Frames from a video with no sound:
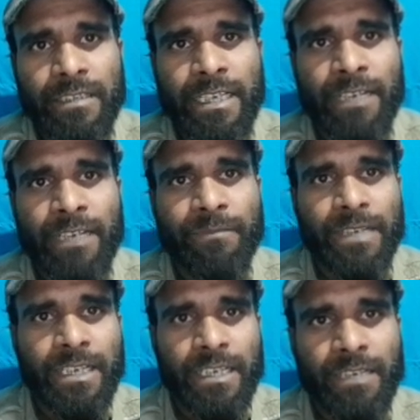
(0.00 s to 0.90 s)

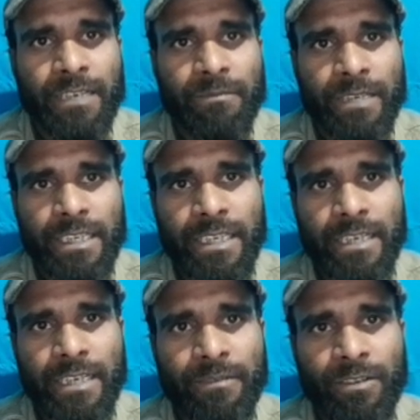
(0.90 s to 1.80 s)
ডায়াপ্টার এর বেশি
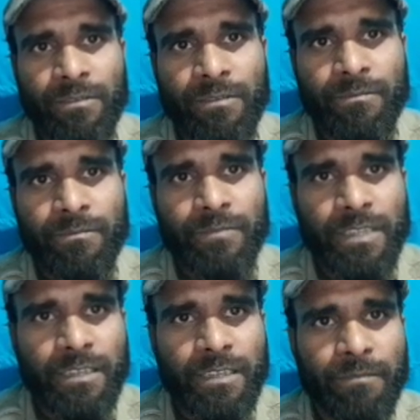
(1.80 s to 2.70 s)
এবং
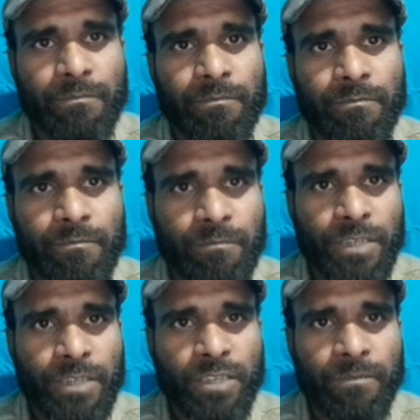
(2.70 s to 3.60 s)

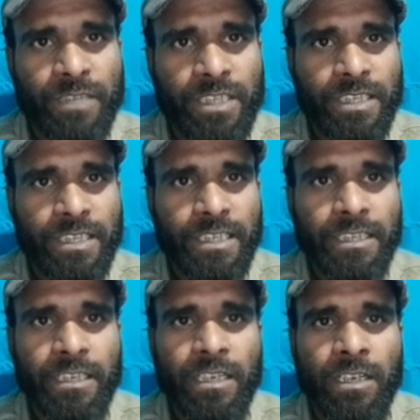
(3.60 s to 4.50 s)
বিষম দৃষ্টি
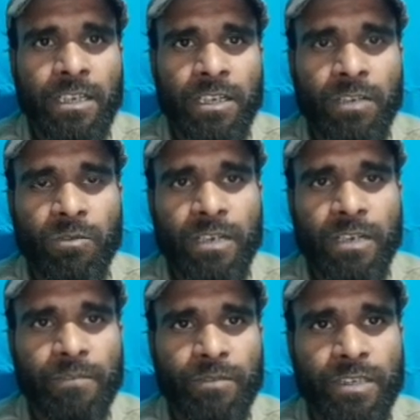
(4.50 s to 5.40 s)
ওয়ান
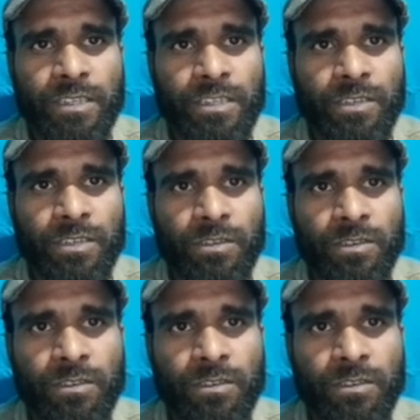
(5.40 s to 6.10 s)
পয়েন্ট জিরো